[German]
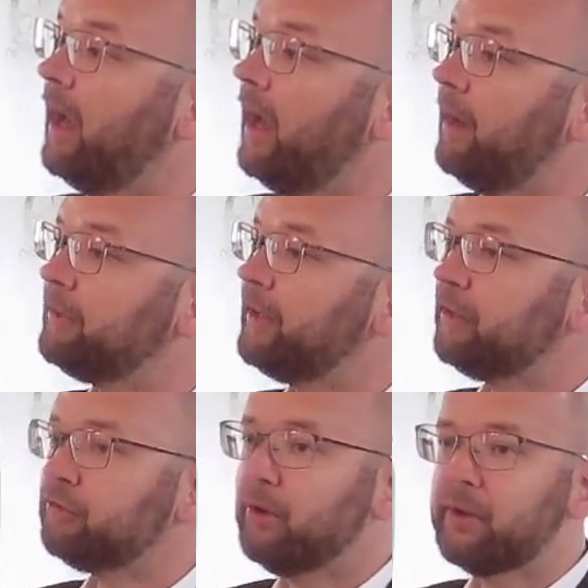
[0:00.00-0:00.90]
Aber
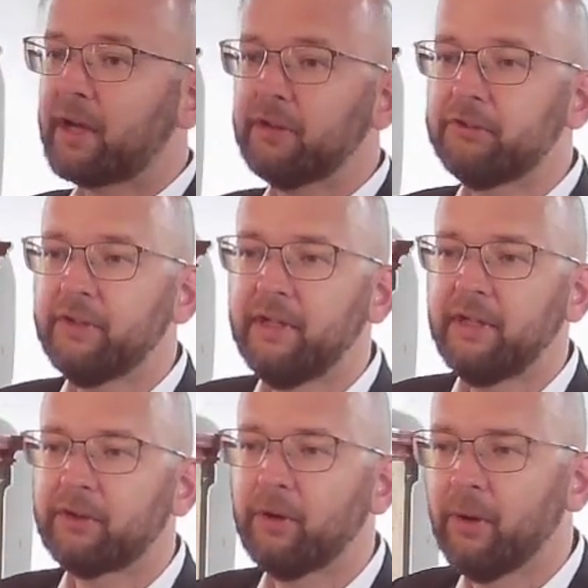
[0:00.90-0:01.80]
das schon kann sie
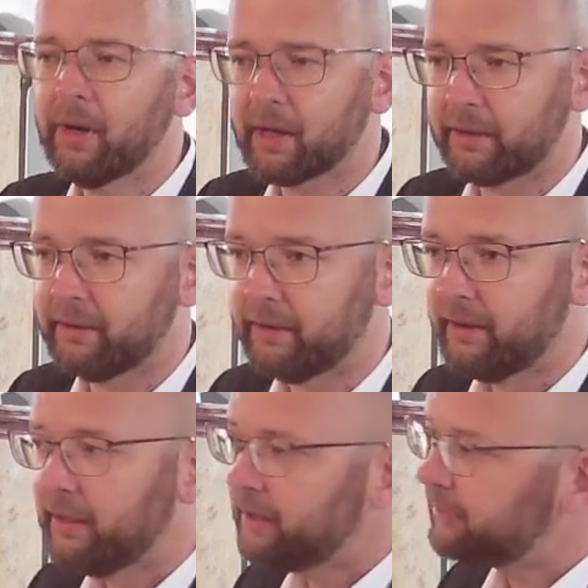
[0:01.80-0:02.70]
nicht hören.
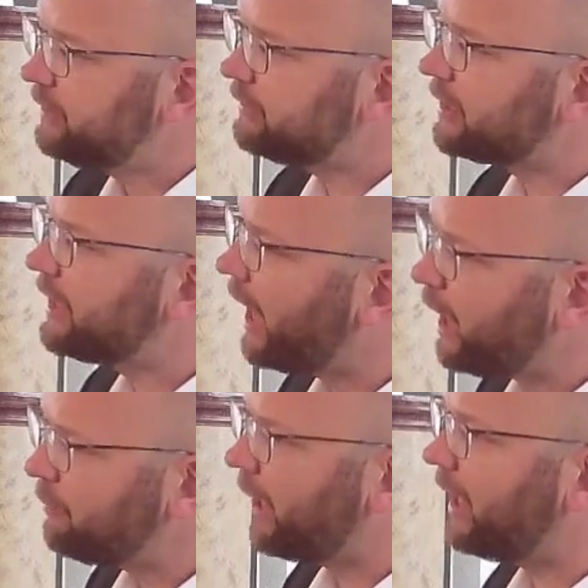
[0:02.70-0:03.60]
Dieser
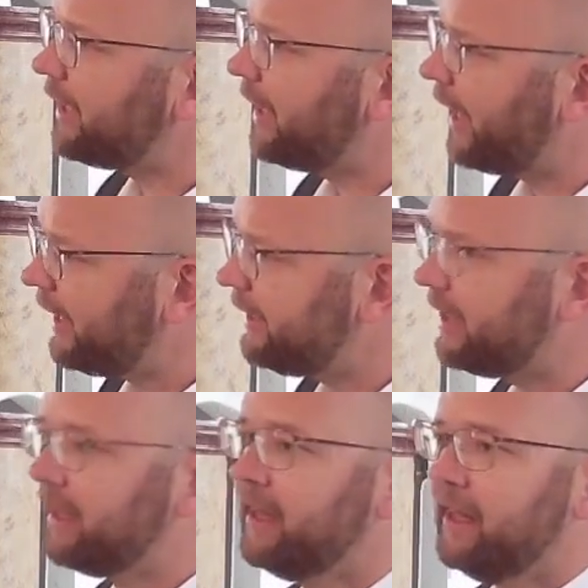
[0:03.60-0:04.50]
Name
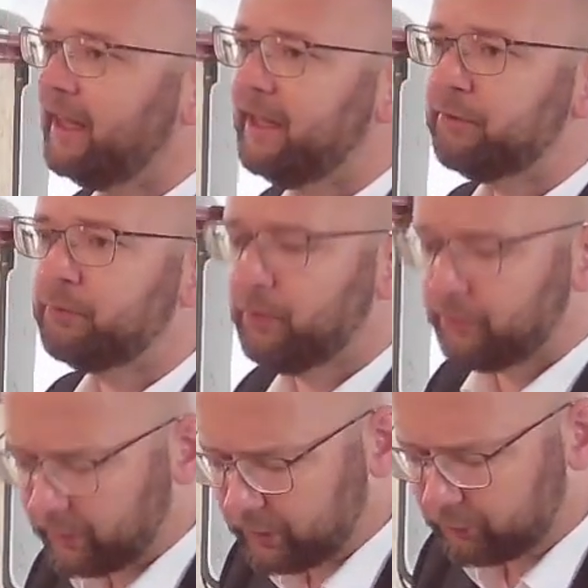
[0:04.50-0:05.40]
alleine ist für
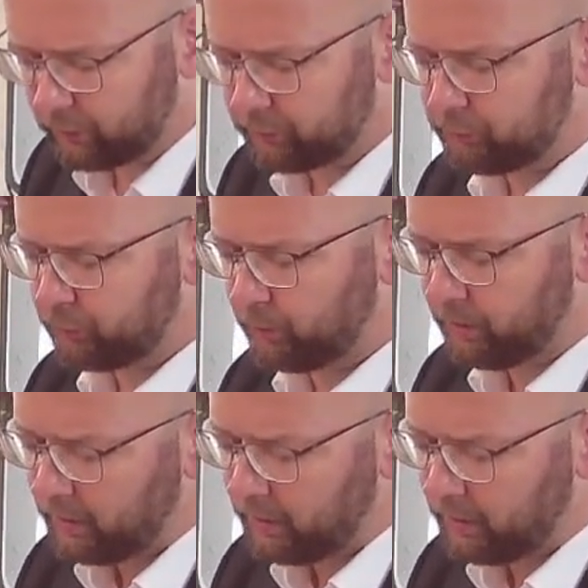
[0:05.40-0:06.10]
sie schon zu